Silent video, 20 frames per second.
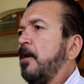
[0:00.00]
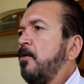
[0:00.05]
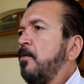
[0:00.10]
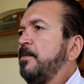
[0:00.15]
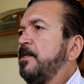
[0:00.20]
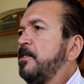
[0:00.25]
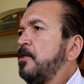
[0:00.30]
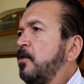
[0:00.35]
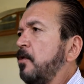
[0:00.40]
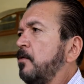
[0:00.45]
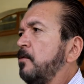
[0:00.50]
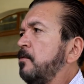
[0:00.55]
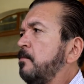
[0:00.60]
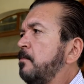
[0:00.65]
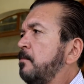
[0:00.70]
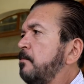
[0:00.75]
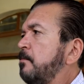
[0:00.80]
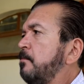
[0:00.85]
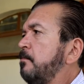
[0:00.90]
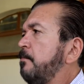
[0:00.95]

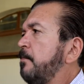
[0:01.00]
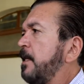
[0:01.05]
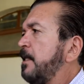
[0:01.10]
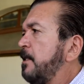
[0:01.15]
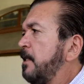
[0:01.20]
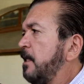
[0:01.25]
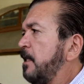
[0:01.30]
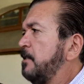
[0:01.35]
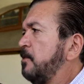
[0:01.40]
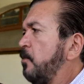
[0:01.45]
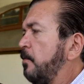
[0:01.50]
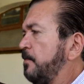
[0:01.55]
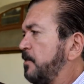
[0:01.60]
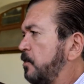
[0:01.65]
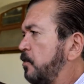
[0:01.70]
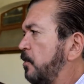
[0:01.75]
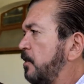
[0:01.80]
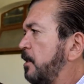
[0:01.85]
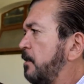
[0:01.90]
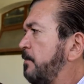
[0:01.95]
comisión, las
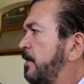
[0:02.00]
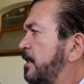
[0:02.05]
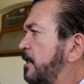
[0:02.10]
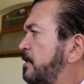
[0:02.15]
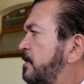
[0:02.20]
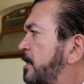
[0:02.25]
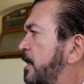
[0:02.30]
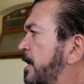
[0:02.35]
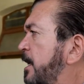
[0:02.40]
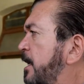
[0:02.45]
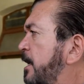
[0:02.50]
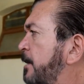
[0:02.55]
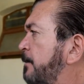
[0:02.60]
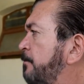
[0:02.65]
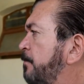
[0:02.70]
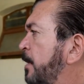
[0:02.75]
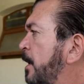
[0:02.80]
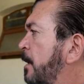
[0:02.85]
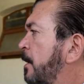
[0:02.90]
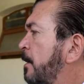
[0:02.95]
comisiones van a checar
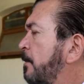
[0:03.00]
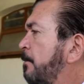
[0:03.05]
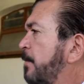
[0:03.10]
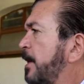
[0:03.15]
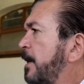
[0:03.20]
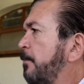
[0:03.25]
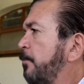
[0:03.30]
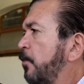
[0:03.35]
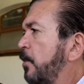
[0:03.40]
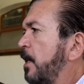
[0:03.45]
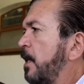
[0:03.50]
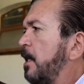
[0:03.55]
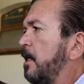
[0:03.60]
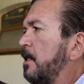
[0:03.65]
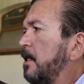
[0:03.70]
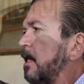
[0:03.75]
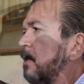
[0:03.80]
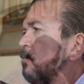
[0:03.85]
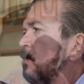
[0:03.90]
para poderle dar